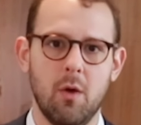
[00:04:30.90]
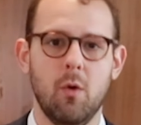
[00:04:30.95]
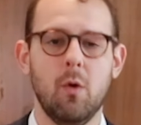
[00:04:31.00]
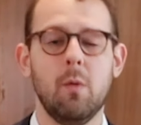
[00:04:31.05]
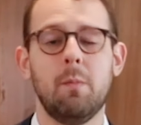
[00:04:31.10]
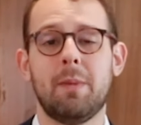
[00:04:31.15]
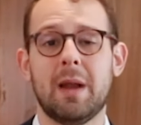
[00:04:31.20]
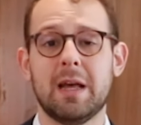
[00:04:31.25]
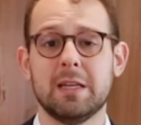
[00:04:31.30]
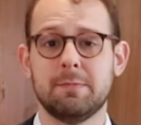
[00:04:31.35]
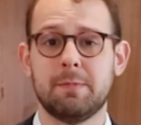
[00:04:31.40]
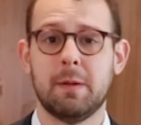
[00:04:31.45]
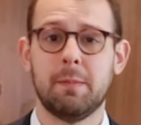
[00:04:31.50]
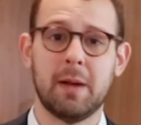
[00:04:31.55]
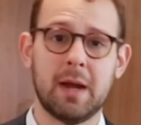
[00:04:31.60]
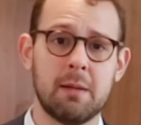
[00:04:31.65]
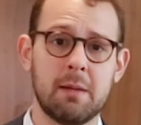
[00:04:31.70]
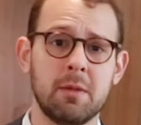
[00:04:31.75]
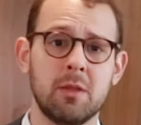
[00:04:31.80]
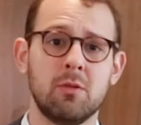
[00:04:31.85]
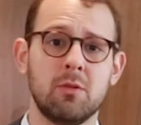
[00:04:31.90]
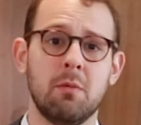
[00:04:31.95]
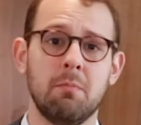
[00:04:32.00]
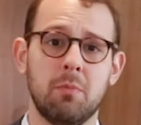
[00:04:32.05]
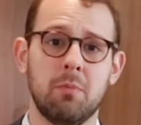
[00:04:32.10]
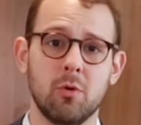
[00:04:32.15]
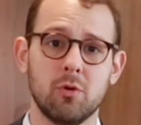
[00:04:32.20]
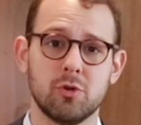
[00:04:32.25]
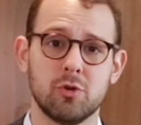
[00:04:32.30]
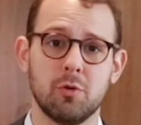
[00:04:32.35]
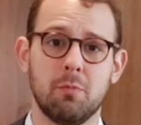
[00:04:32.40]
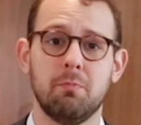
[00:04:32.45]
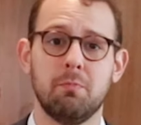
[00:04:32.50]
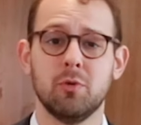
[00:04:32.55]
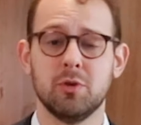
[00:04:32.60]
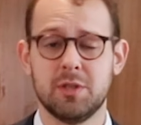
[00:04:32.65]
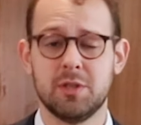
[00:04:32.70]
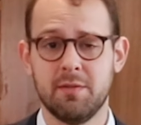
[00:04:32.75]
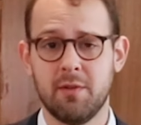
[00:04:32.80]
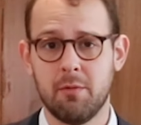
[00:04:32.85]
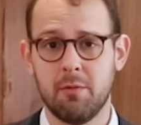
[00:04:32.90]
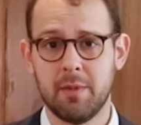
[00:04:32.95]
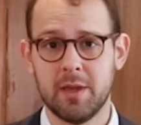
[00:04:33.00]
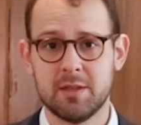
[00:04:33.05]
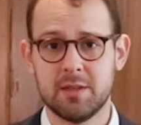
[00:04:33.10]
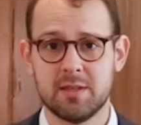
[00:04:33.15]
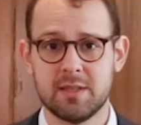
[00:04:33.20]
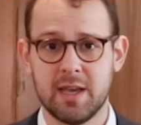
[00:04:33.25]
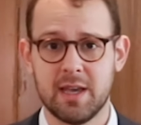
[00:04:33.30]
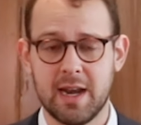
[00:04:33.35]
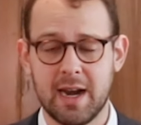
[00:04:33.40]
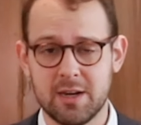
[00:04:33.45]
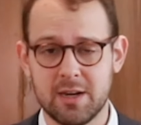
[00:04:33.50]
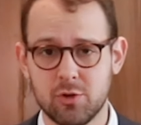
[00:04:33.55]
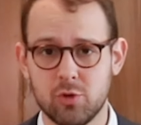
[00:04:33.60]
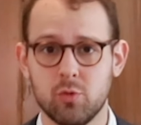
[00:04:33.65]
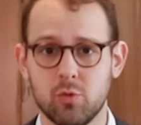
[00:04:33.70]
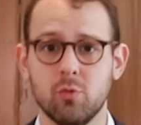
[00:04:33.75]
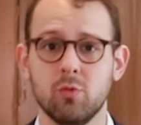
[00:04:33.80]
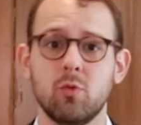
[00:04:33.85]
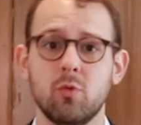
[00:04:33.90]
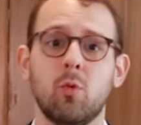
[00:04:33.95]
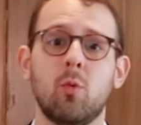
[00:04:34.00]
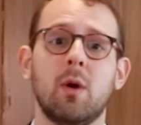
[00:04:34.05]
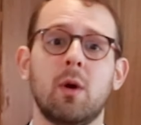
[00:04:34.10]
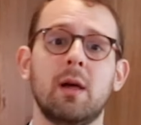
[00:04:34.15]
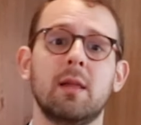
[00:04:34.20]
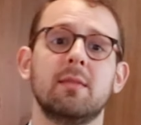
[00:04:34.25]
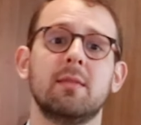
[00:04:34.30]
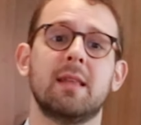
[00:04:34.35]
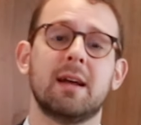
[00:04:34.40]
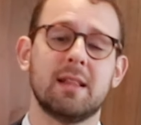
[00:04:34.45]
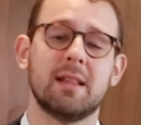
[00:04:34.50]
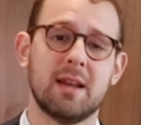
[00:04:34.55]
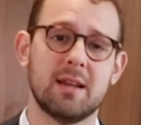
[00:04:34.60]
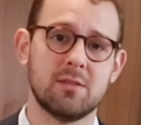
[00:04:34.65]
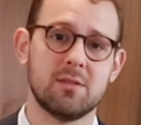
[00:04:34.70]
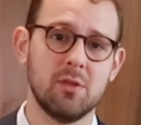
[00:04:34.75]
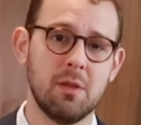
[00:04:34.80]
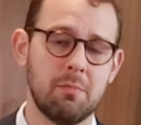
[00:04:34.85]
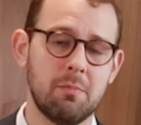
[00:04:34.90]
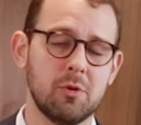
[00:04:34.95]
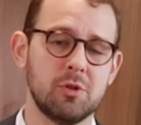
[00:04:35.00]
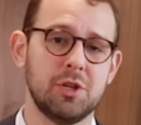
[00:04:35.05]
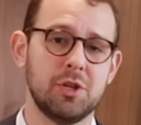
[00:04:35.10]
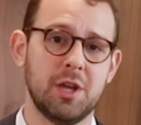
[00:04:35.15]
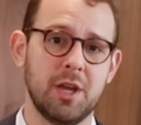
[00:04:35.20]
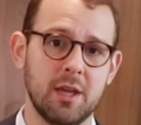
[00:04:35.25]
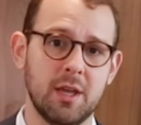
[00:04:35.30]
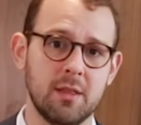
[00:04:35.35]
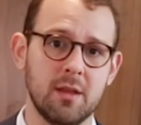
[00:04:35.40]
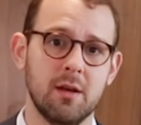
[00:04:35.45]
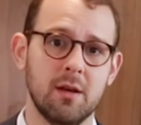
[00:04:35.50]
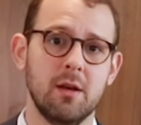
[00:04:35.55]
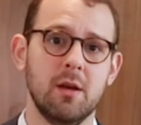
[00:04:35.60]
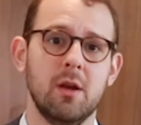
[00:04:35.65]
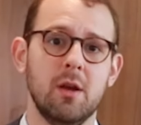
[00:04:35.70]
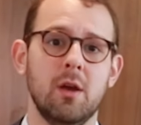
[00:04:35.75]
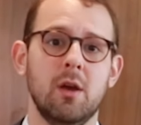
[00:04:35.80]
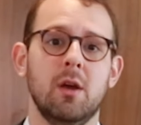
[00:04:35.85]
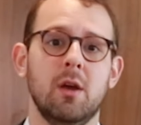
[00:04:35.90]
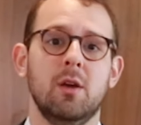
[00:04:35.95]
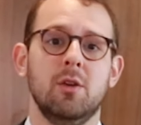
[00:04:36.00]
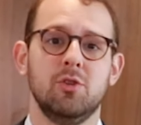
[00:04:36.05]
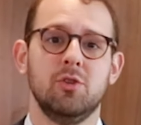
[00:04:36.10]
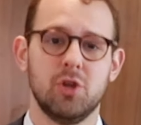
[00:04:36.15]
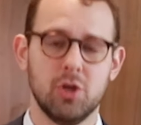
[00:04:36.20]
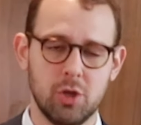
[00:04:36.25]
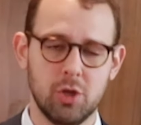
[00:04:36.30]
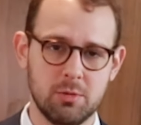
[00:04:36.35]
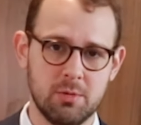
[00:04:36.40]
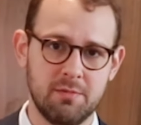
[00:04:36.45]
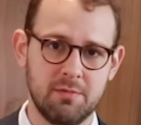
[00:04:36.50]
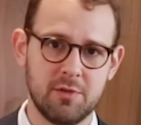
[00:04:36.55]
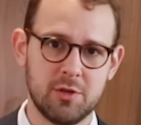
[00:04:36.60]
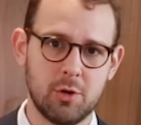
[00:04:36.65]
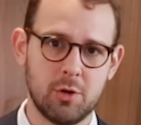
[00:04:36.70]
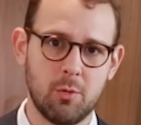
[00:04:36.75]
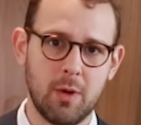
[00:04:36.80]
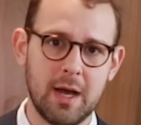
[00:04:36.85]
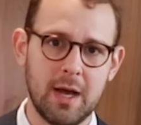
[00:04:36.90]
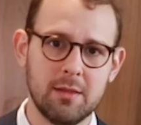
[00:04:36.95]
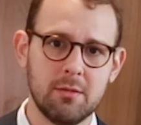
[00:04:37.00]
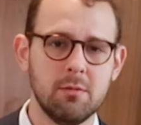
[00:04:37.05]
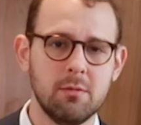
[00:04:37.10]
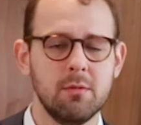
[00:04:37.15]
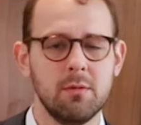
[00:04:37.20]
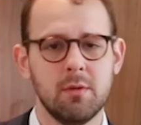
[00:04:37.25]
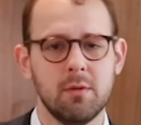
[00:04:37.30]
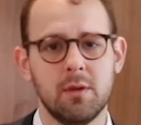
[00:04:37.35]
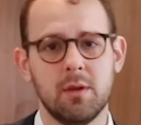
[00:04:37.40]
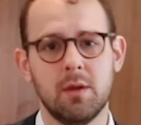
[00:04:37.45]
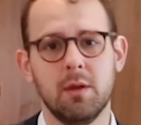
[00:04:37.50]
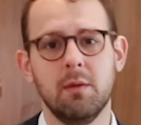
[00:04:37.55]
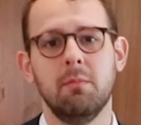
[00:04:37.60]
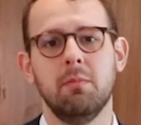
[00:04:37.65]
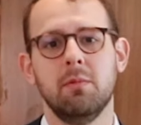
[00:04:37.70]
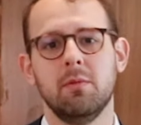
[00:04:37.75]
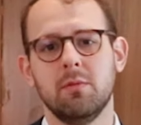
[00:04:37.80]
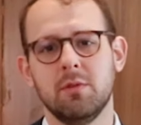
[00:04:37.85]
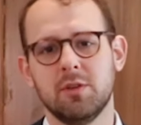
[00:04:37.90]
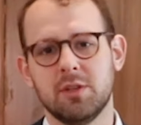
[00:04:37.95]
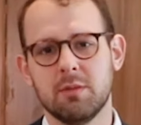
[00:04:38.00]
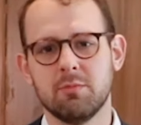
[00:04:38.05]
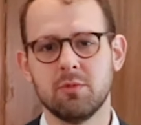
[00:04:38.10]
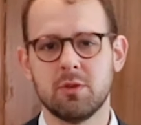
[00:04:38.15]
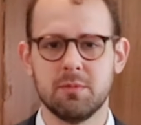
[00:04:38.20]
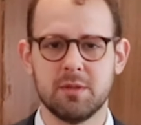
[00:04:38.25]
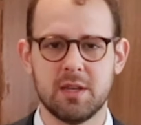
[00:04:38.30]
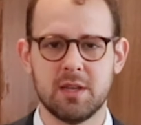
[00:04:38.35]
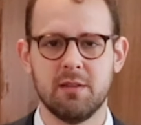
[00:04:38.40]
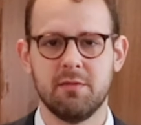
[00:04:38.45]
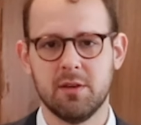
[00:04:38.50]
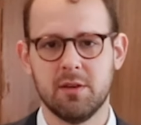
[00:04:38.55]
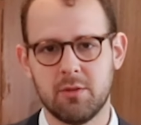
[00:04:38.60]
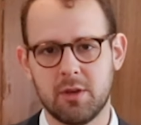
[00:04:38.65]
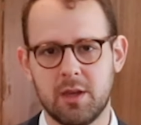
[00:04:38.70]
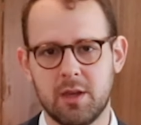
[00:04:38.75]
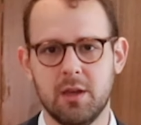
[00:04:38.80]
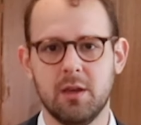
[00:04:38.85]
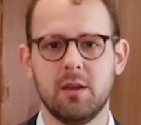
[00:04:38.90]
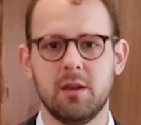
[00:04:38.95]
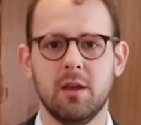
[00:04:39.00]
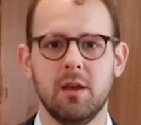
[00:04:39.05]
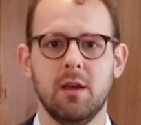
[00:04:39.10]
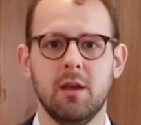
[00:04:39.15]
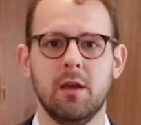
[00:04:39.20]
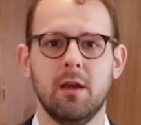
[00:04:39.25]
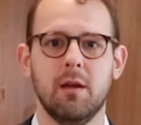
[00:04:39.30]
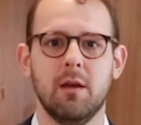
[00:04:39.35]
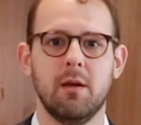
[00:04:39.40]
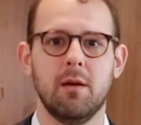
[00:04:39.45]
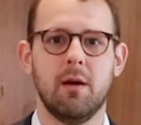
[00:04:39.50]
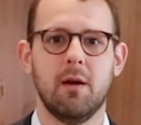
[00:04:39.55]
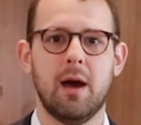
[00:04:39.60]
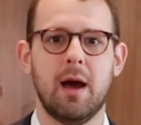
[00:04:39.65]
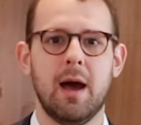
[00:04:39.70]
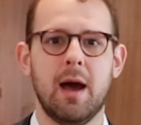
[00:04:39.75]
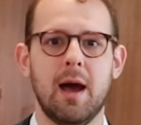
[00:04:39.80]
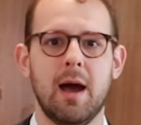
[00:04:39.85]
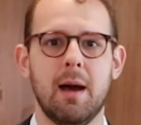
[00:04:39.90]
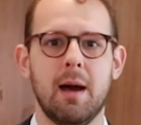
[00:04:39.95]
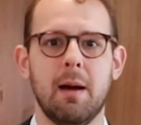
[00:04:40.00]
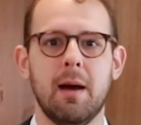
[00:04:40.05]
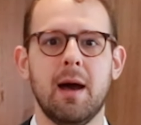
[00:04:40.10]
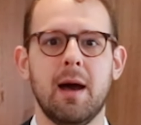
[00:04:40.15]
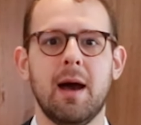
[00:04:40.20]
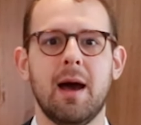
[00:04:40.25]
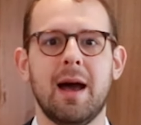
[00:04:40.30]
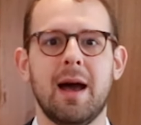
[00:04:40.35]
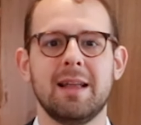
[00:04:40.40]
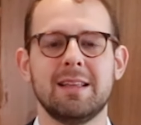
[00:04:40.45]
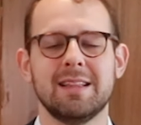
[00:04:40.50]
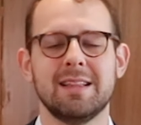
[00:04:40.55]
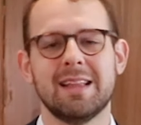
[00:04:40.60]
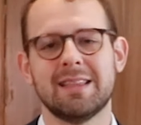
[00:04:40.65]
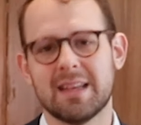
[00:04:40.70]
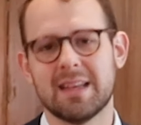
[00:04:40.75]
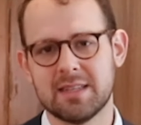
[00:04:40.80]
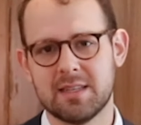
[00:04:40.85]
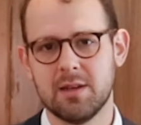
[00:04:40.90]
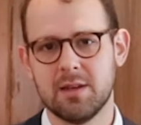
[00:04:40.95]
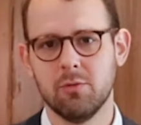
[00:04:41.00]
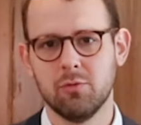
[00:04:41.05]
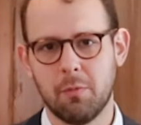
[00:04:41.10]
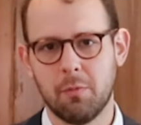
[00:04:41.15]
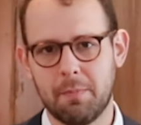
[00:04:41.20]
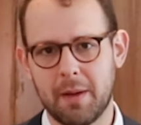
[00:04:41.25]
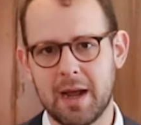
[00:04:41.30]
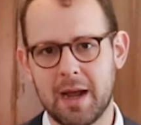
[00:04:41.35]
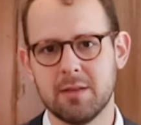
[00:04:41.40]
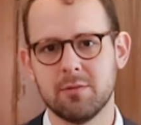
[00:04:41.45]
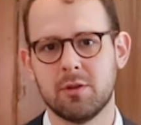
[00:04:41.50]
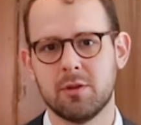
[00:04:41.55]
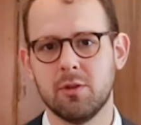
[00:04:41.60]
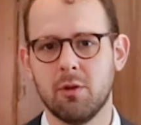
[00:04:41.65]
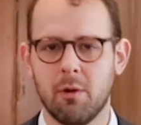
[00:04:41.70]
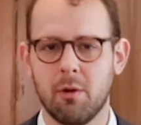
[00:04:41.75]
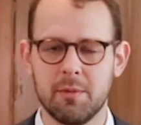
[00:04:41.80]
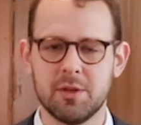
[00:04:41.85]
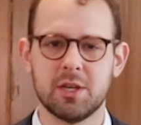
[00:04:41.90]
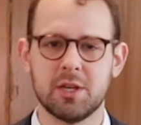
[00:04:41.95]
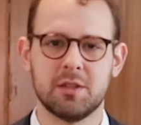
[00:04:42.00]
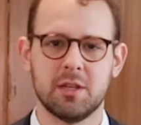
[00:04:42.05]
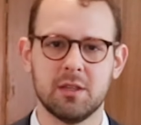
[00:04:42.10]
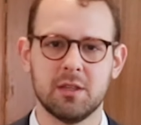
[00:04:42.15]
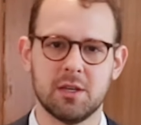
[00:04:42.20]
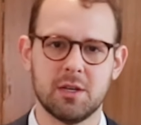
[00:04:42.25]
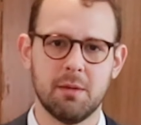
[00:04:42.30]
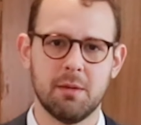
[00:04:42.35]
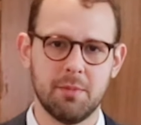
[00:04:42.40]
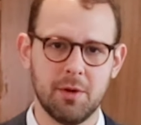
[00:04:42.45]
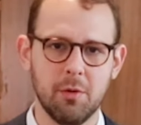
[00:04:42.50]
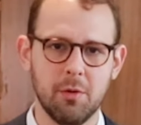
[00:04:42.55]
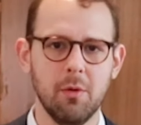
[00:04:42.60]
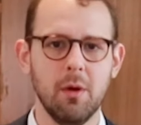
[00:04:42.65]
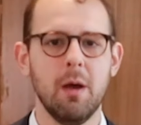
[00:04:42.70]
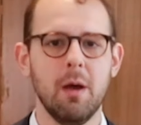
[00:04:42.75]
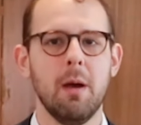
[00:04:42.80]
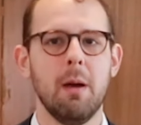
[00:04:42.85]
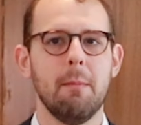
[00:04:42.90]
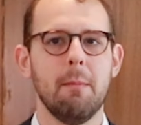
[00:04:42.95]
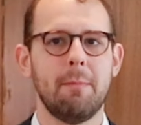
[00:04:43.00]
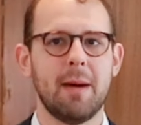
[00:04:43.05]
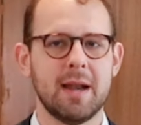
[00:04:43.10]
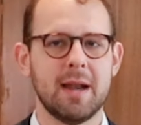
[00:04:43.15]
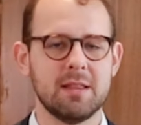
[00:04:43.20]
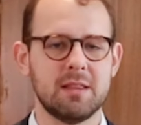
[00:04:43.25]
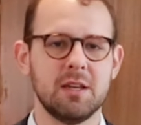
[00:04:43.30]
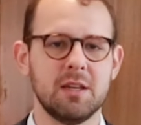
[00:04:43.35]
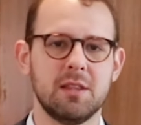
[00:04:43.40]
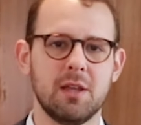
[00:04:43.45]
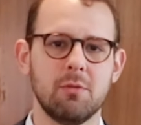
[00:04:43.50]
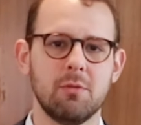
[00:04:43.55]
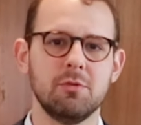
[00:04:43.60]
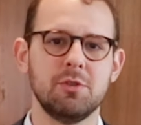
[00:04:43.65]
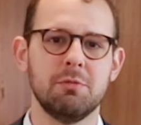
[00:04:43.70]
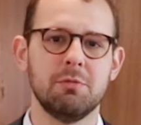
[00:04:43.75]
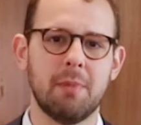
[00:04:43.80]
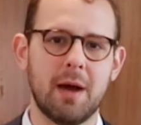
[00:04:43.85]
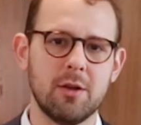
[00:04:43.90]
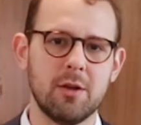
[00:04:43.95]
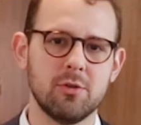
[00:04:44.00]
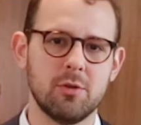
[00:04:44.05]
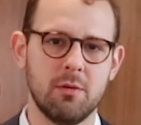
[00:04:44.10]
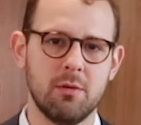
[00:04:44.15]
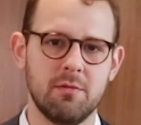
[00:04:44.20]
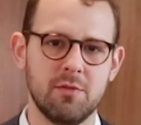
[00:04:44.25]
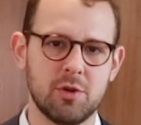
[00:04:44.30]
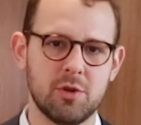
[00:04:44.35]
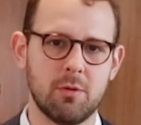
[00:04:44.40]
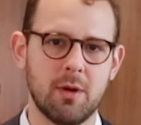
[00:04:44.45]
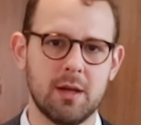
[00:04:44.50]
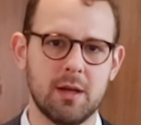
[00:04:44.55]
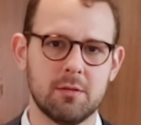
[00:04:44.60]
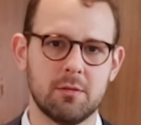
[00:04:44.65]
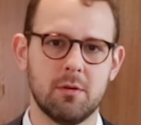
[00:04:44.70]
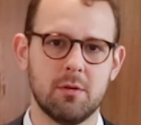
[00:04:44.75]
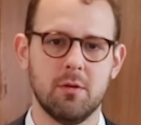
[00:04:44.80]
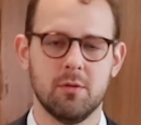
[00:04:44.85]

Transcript: O prazo para pagamento do imposto possivelmente será junto com a declaração do imposto de renda de 2024, que estamos observando aqui que a, a dilatação do prazo, que normalmente é 30 de abril, para 31 de maio de 2024.